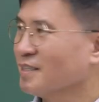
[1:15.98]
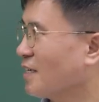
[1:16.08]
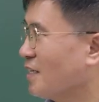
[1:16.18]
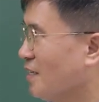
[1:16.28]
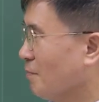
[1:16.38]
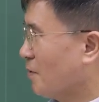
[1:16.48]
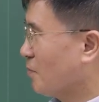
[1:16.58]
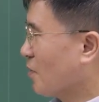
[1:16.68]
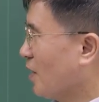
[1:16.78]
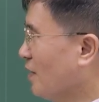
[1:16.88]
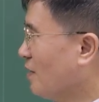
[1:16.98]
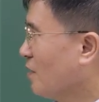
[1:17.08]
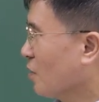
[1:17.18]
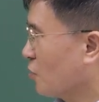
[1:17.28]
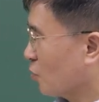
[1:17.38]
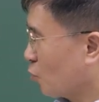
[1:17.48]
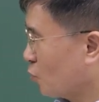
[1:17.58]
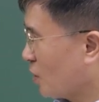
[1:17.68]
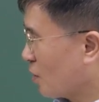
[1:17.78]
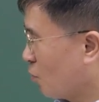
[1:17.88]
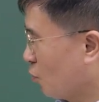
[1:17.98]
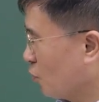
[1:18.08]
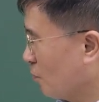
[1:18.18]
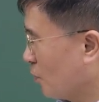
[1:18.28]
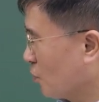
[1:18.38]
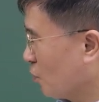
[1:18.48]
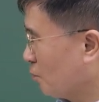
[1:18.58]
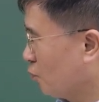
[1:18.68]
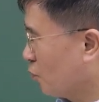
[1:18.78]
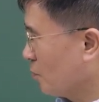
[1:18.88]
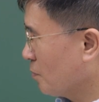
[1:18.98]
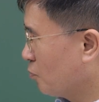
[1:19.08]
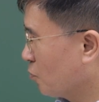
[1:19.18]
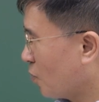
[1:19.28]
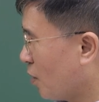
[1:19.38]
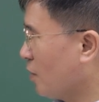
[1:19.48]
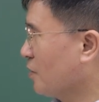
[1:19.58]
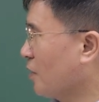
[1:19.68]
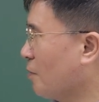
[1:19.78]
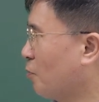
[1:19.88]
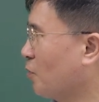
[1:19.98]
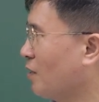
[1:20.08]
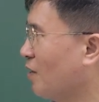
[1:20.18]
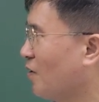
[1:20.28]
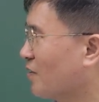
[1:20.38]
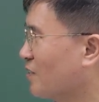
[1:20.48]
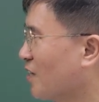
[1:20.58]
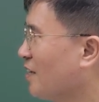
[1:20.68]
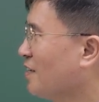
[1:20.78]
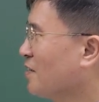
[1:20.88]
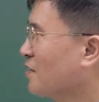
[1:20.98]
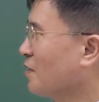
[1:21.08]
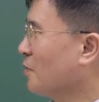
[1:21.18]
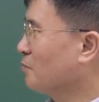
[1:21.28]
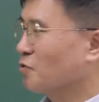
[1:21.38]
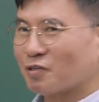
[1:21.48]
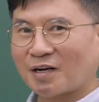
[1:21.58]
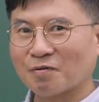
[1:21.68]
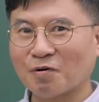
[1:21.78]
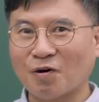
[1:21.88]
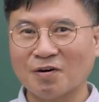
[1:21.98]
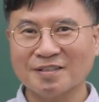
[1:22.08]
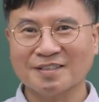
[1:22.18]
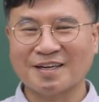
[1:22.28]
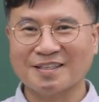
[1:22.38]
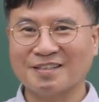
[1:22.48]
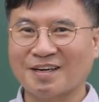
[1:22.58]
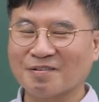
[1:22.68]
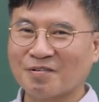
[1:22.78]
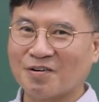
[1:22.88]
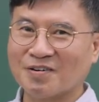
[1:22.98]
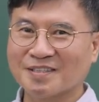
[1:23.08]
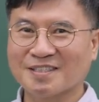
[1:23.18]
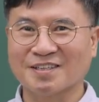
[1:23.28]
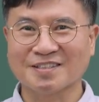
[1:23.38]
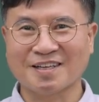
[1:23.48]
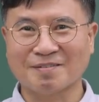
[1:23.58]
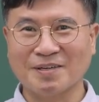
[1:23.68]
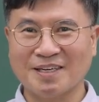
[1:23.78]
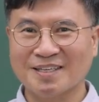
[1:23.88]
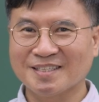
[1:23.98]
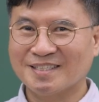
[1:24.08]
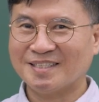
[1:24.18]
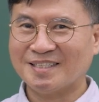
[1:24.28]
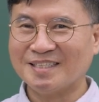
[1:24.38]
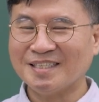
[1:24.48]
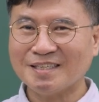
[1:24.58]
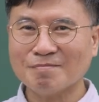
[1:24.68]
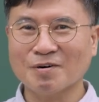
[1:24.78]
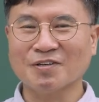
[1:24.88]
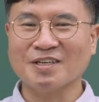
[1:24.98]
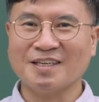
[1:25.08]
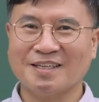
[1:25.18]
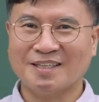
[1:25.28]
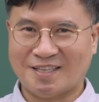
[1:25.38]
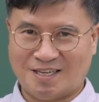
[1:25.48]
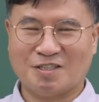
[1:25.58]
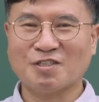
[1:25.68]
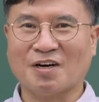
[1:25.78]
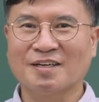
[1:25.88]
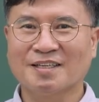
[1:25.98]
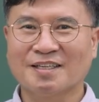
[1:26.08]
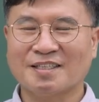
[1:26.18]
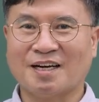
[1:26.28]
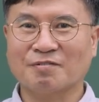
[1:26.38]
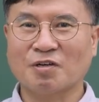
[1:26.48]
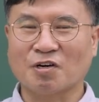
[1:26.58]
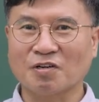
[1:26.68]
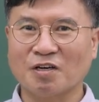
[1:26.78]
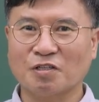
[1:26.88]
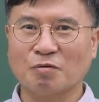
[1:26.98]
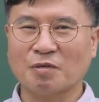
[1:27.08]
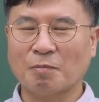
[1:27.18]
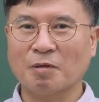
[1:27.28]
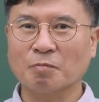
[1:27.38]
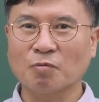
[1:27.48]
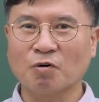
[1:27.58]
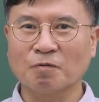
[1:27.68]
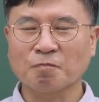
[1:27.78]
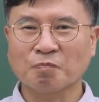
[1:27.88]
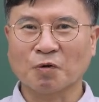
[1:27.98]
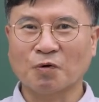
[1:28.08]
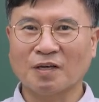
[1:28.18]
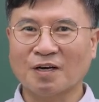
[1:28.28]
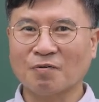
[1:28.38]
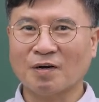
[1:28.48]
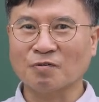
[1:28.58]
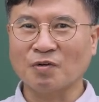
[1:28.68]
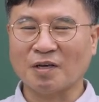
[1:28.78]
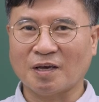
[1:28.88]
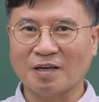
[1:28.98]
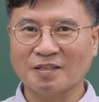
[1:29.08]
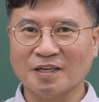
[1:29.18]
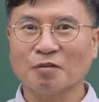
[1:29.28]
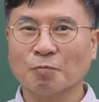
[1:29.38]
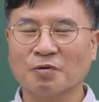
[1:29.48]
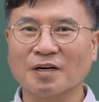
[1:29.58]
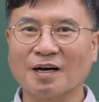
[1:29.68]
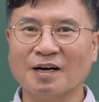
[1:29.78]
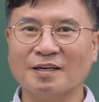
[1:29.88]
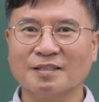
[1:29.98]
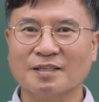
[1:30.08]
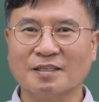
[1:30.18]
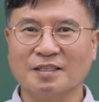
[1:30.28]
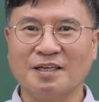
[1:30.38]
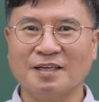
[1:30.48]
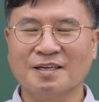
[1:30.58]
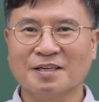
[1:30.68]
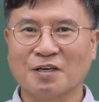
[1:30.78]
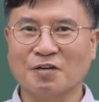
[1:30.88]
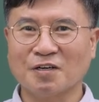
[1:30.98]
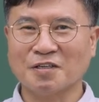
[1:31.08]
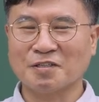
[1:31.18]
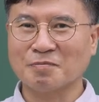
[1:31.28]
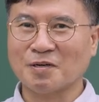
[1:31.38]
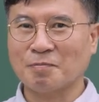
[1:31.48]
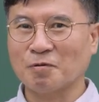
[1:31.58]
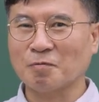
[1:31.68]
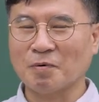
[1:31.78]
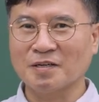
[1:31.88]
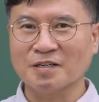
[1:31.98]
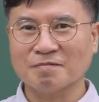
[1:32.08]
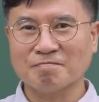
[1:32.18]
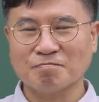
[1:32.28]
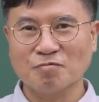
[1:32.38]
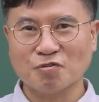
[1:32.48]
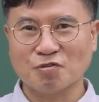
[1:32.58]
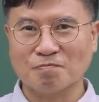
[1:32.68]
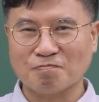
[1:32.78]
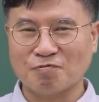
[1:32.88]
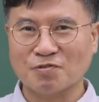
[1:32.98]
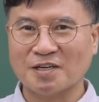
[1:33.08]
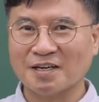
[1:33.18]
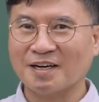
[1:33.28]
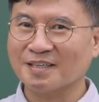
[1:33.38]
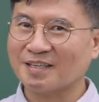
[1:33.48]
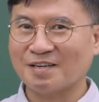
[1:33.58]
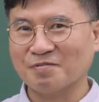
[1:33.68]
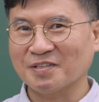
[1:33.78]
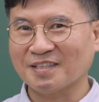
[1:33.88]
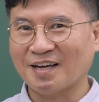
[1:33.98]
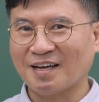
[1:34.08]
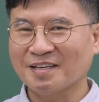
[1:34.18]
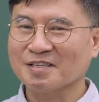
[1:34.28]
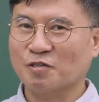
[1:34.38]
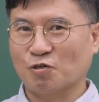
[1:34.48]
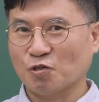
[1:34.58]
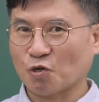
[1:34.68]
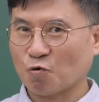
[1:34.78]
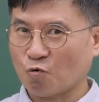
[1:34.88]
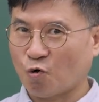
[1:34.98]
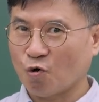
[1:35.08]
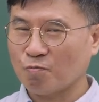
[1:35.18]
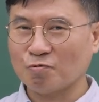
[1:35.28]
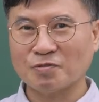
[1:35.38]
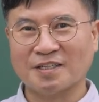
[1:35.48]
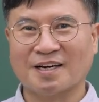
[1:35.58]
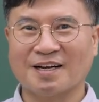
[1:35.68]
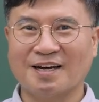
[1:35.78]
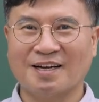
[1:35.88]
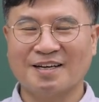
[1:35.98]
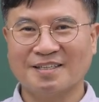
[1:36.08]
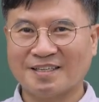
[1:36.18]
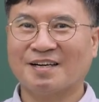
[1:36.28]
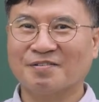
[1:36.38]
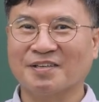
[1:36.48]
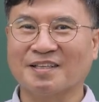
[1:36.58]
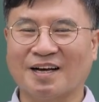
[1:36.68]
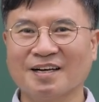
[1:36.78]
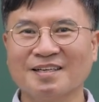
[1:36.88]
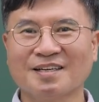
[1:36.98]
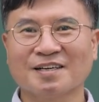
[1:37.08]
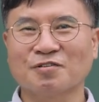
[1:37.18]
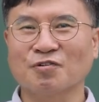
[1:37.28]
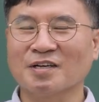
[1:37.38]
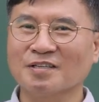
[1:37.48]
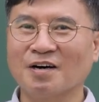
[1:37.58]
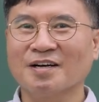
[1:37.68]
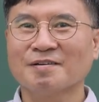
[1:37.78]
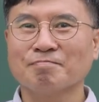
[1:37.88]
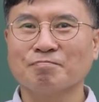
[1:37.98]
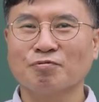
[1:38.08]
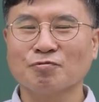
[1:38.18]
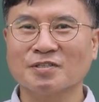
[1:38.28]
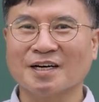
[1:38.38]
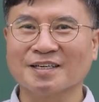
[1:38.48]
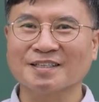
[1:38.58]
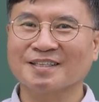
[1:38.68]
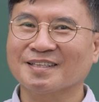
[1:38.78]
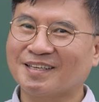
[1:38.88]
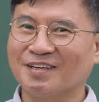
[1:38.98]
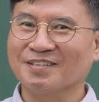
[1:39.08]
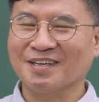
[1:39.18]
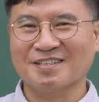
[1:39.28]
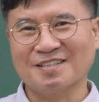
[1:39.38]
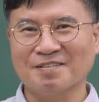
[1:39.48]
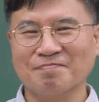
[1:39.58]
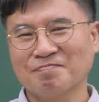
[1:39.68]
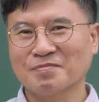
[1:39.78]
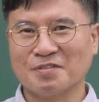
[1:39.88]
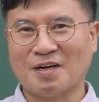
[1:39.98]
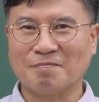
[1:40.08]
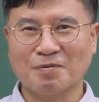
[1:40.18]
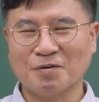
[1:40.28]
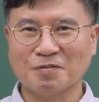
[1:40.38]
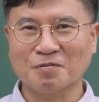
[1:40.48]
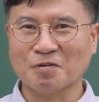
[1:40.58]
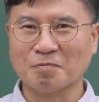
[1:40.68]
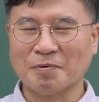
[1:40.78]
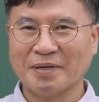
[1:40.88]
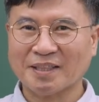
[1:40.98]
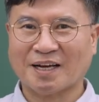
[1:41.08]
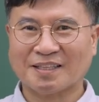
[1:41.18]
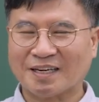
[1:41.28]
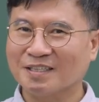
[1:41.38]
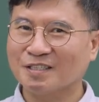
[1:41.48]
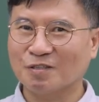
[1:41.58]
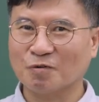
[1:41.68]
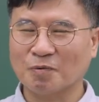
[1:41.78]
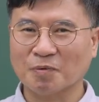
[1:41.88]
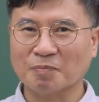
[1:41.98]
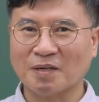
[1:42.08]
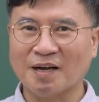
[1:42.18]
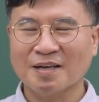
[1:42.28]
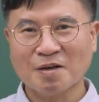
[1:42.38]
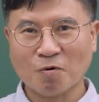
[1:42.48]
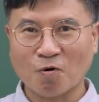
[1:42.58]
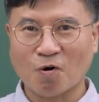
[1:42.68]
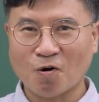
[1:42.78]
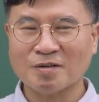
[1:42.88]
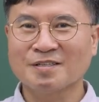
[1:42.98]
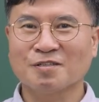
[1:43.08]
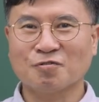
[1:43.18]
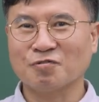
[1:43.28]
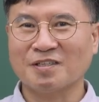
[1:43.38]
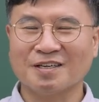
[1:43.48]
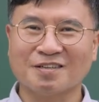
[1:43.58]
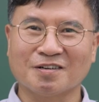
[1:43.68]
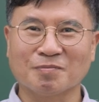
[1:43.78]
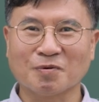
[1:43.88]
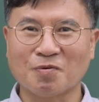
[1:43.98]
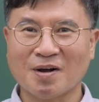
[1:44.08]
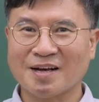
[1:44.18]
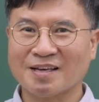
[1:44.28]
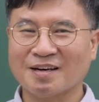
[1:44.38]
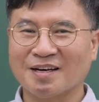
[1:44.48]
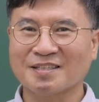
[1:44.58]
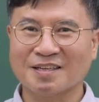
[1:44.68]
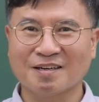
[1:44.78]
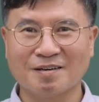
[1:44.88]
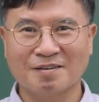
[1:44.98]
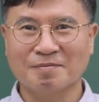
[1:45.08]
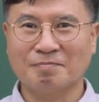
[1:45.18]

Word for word: 자, 2번 볼까요? 그죠? 토지의 고유번호, 부호미 부호는 어, 여기 보이네요. 그죠? 그러면 묻지도 않고 따지도 않고 정답이 2번이 되겠죠. 자, 우리 경계점 좌표등부 올해 나올 확률이 굉장히 높으니까 다시 경계점 좌표등부에는 무슨 부자가 살고 있다? 그렇죠. 고부자가 살고 있다. 그중에서 부자는 경계점 좌표 등록부에 있다. 다른 지적금보다 꼭 숙기에서 여러분 꼭 합격하시기를